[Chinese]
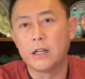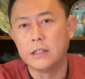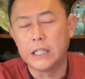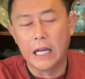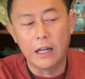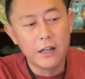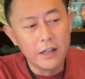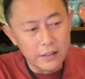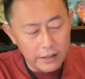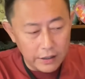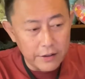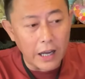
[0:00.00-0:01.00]
时间，
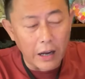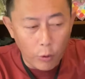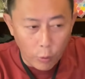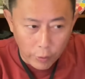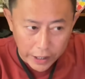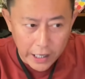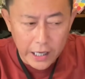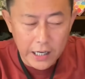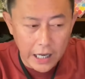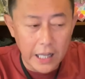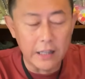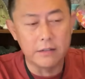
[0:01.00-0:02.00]
您再回来
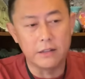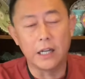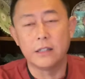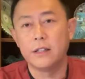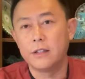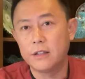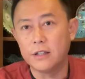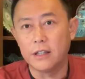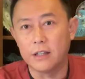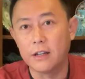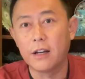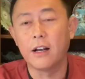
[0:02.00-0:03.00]
看啊！您自
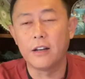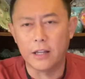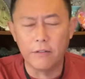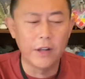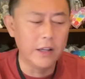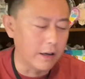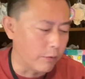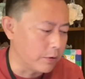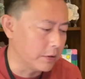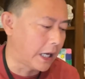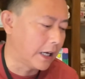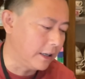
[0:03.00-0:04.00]
己的这个提问，我
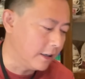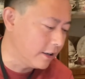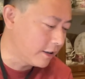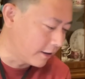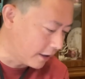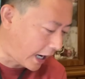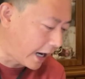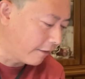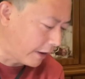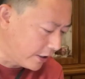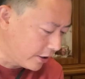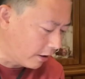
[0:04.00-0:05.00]
就当您是个开个
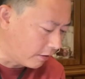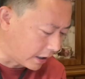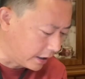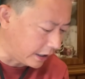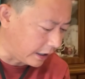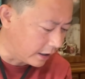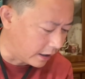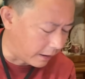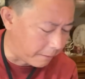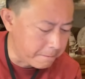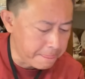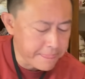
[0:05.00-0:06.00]
玩笑而已
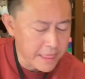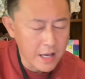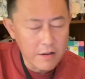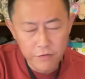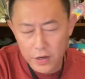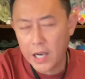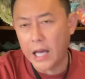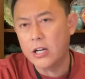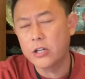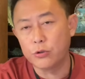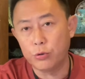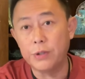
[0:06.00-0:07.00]
啊！芬兰
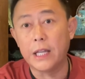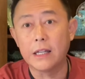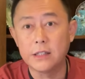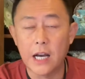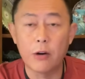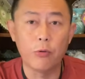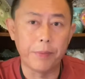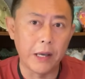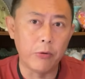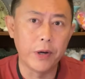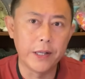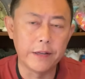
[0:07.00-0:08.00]
是去年加入北
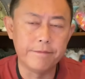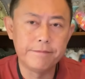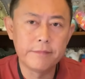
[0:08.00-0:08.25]
约的，